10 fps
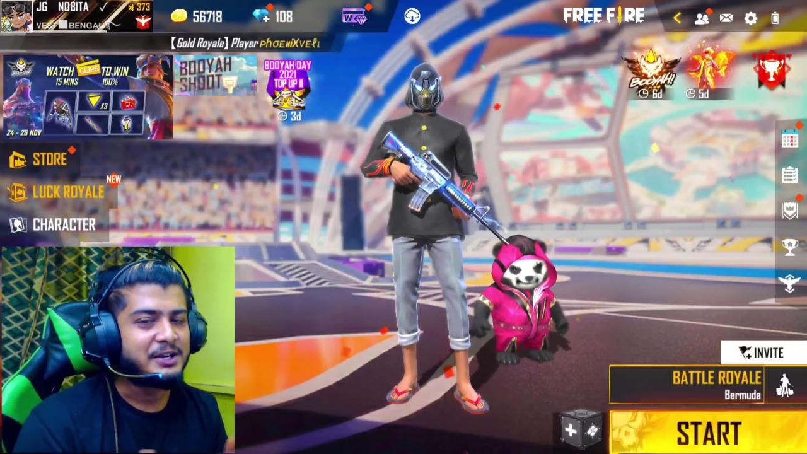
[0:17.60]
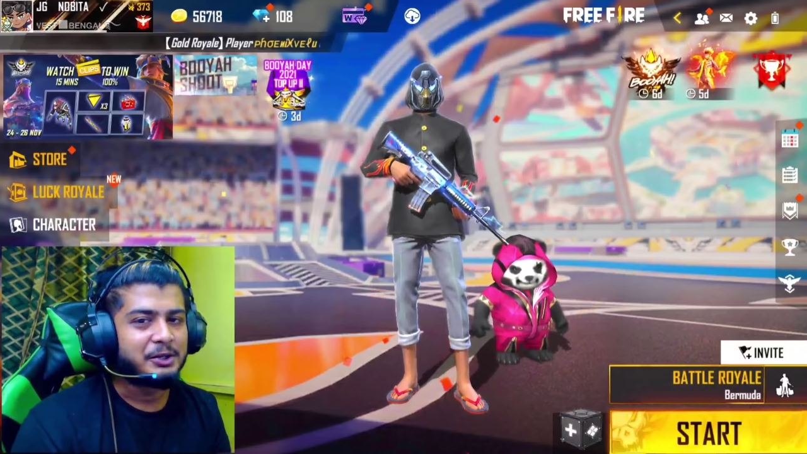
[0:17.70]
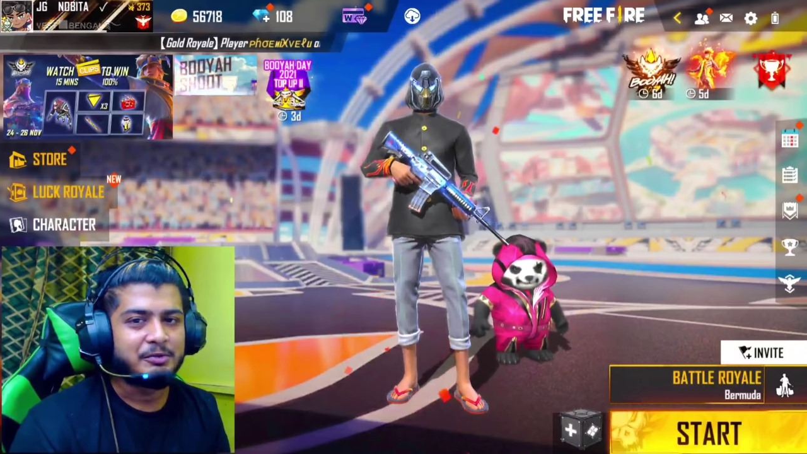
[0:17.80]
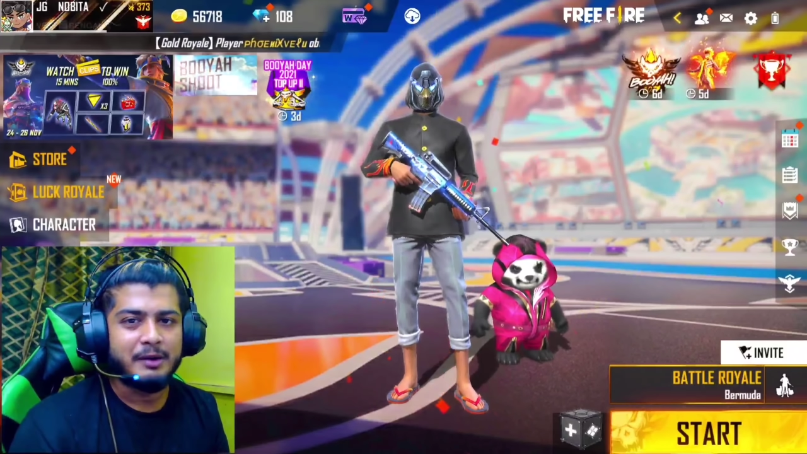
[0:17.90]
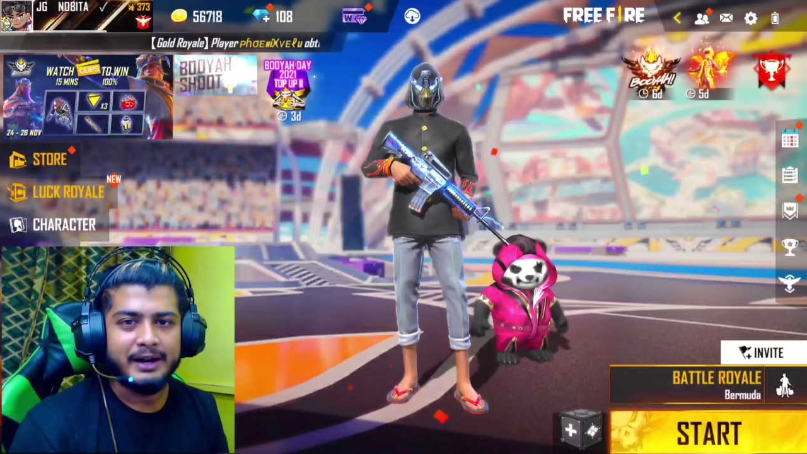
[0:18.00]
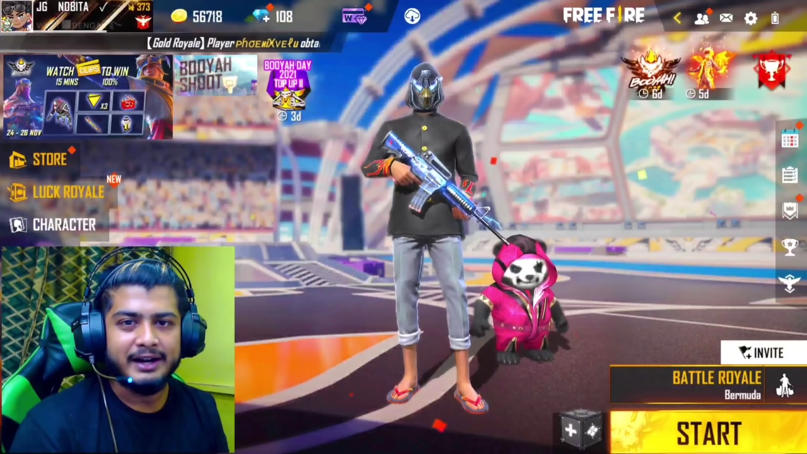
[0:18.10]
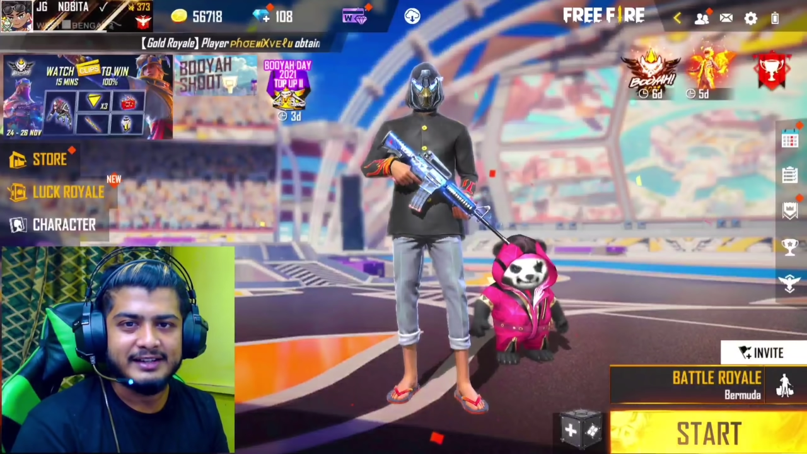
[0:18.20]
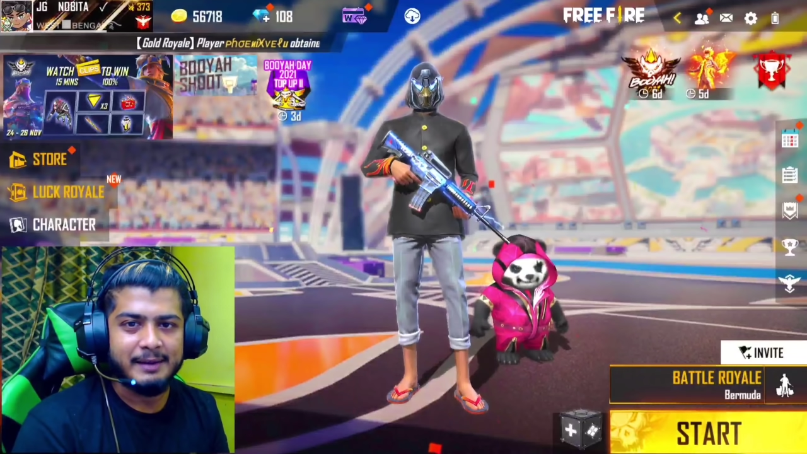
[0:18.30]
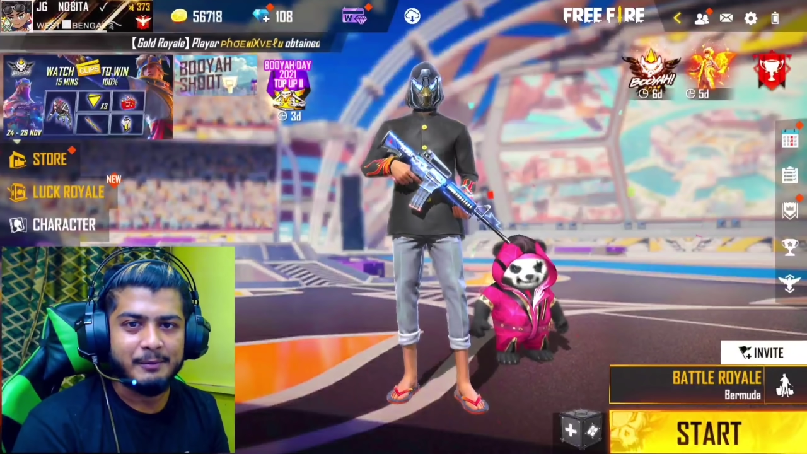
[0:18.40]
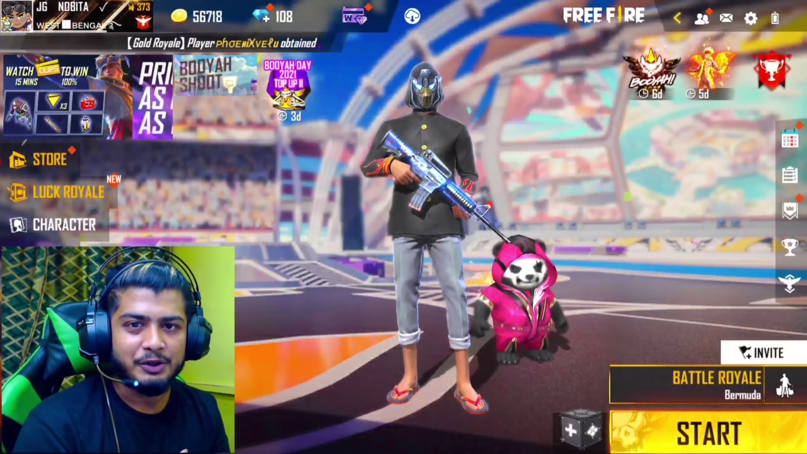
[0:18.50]
তুমি আমার আইডি
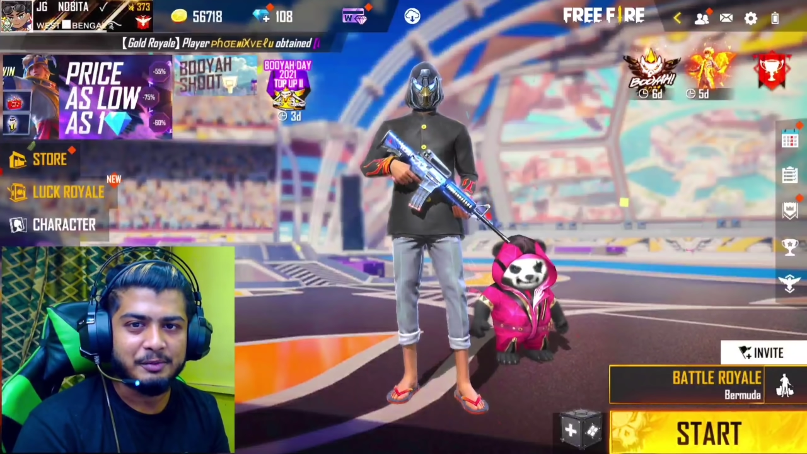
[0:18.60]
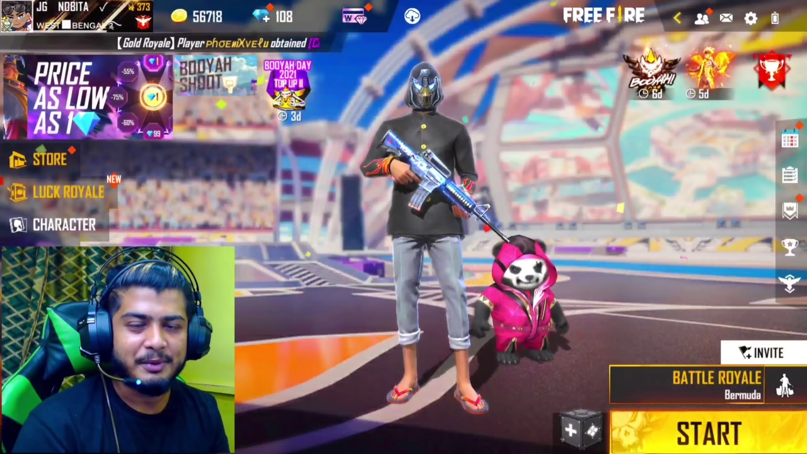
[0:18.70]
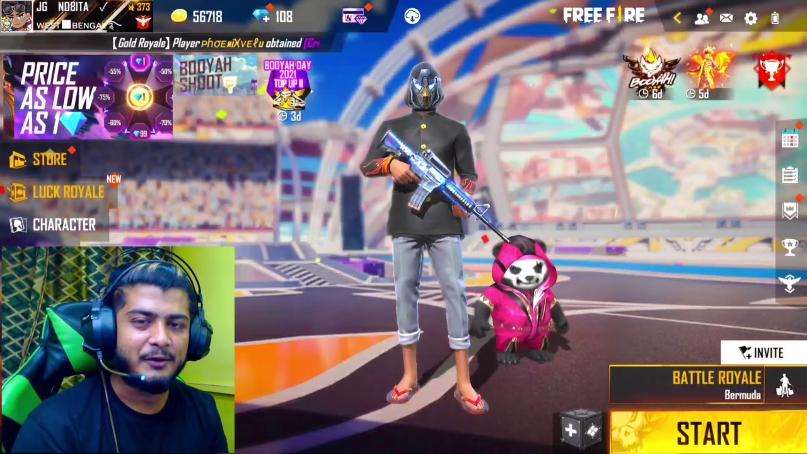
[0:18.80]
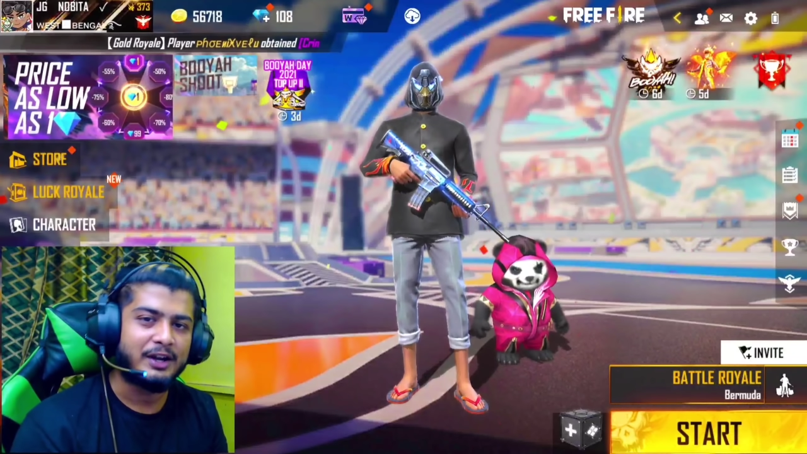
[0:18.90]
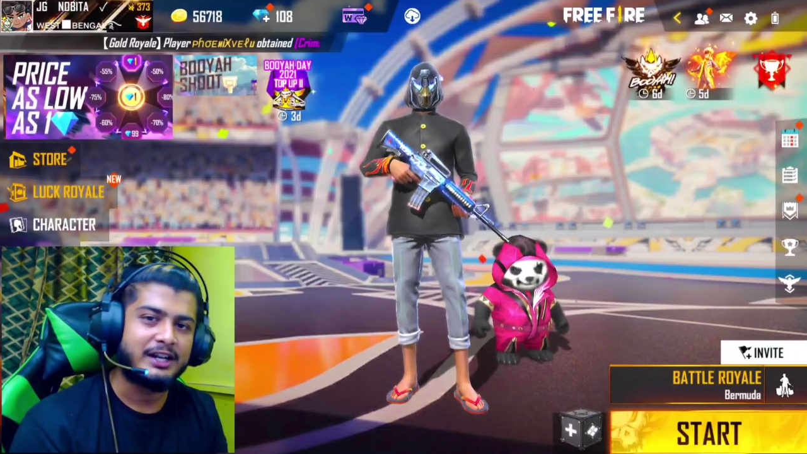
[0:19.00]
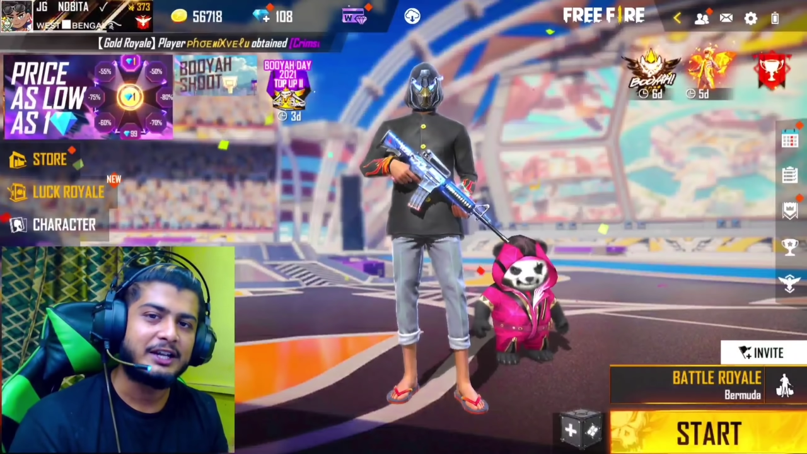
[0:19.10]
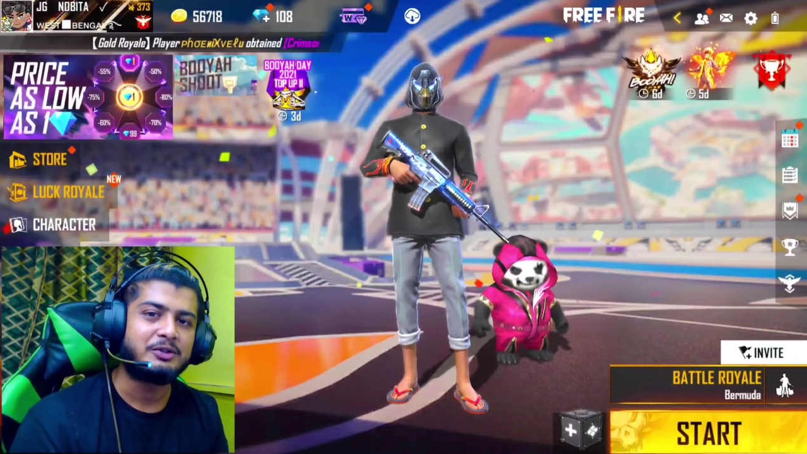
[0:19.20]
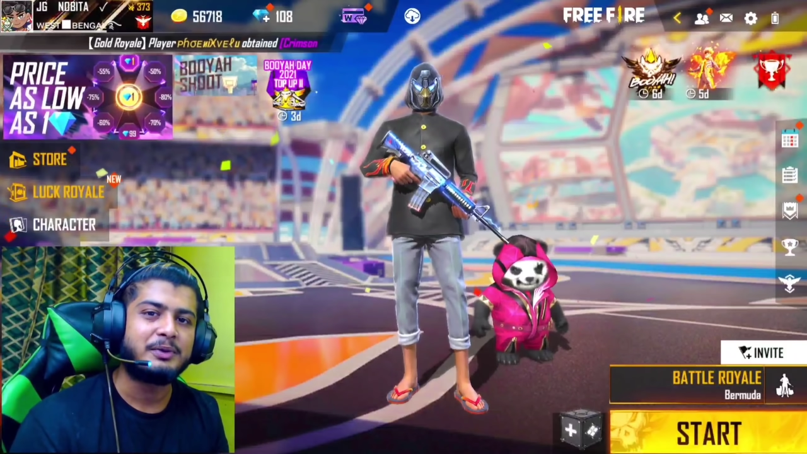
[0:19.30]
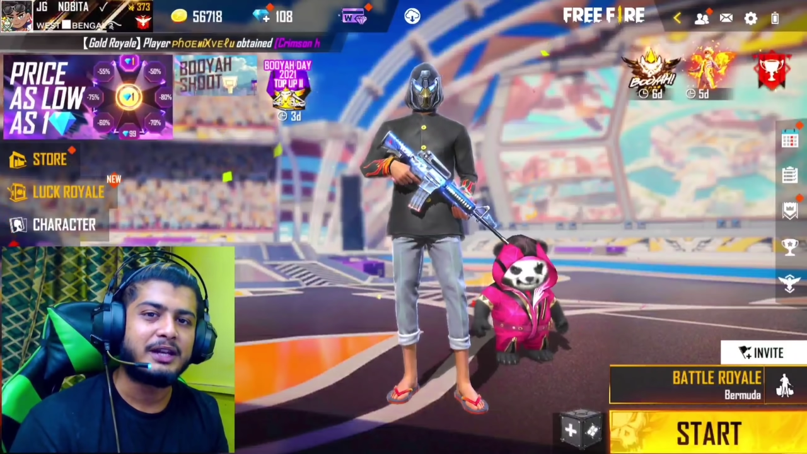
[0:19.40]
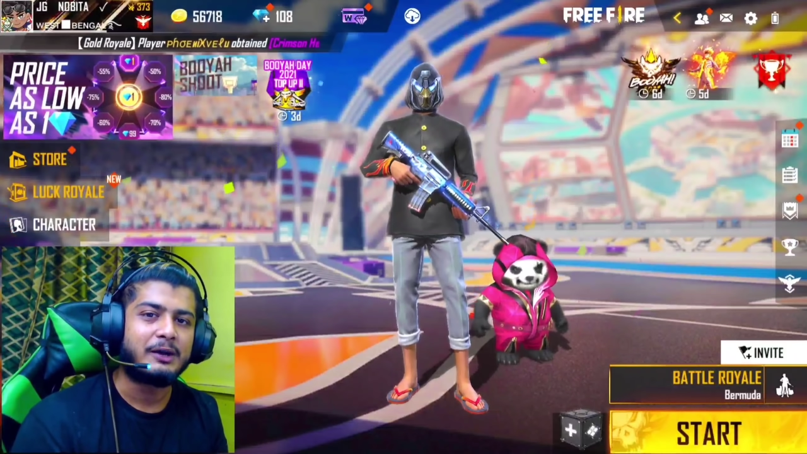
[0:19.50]
স্ক্যাম করতে পারো না ঠিক আছে তুমি